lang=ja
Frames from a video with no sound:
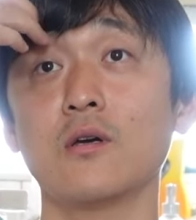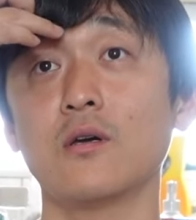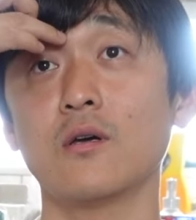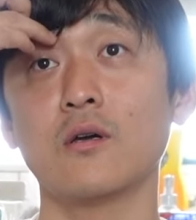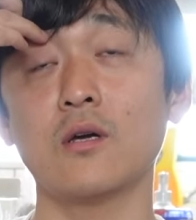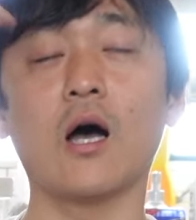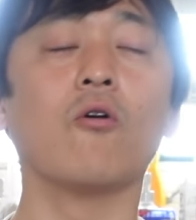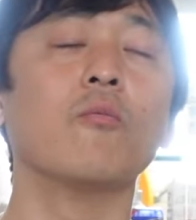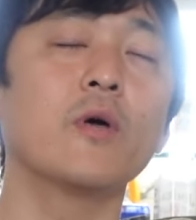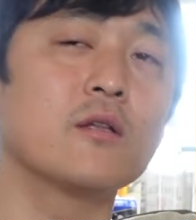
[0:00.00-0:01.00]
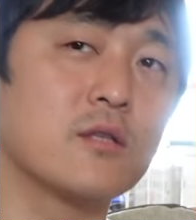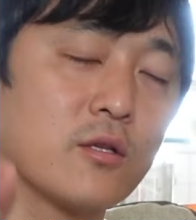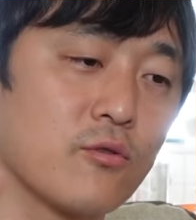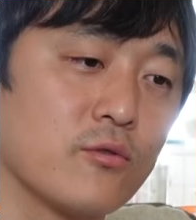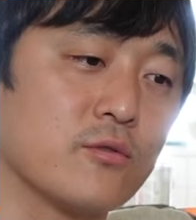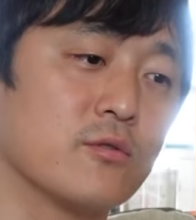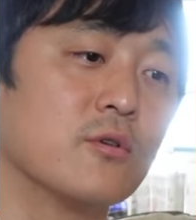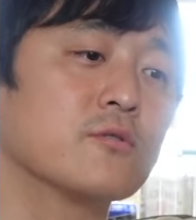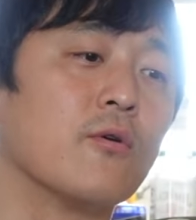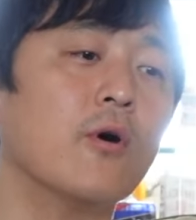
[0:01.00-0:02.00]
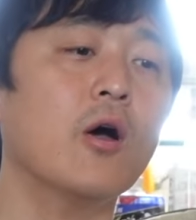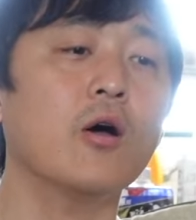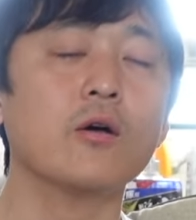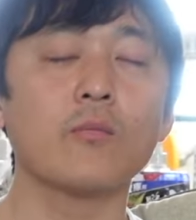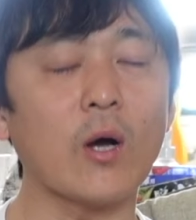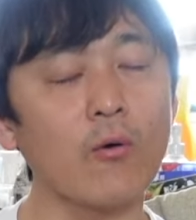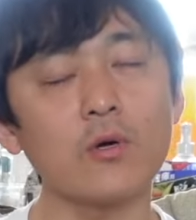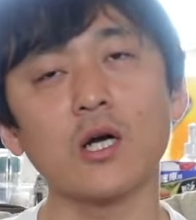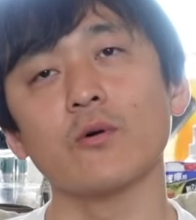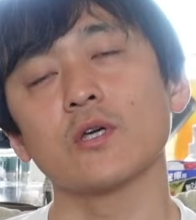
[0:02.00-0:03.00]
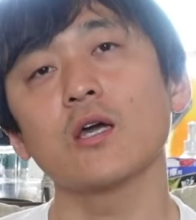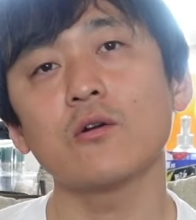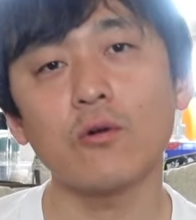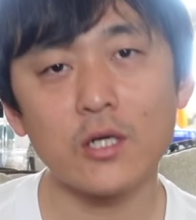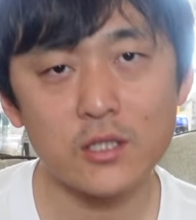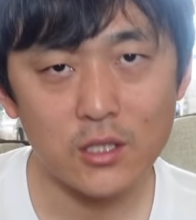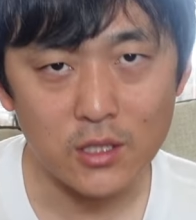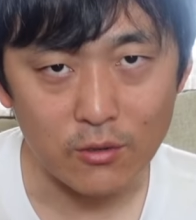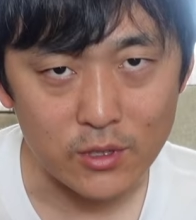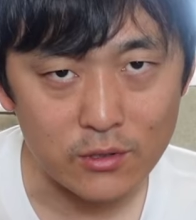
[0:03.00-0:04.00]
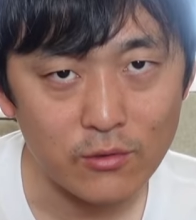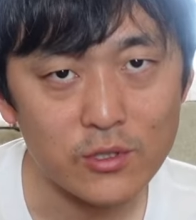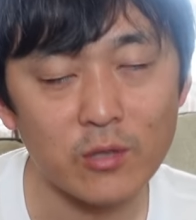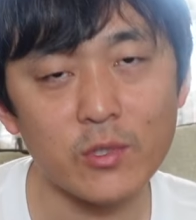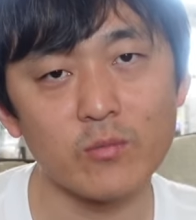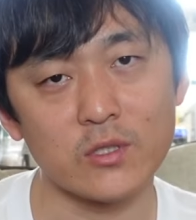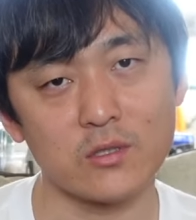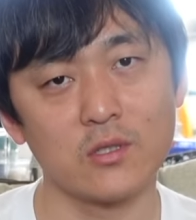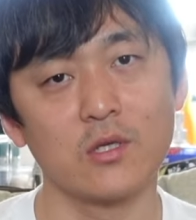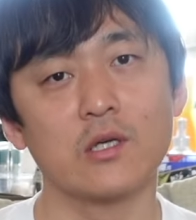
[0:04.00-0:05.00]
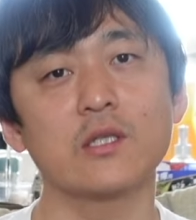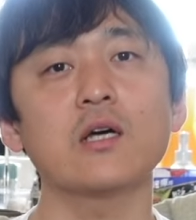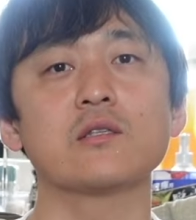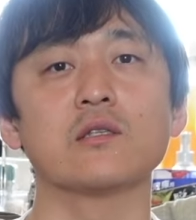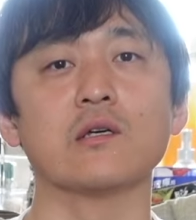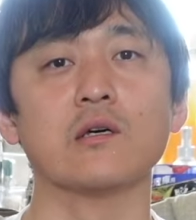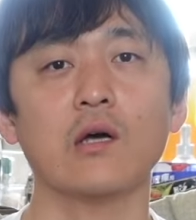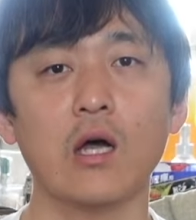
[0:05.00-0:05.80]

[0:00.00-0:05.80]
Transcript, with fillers: る手帳術あ褒める手帳術そう、まあ、今回は言語化してきたのでそれをしゃべります題して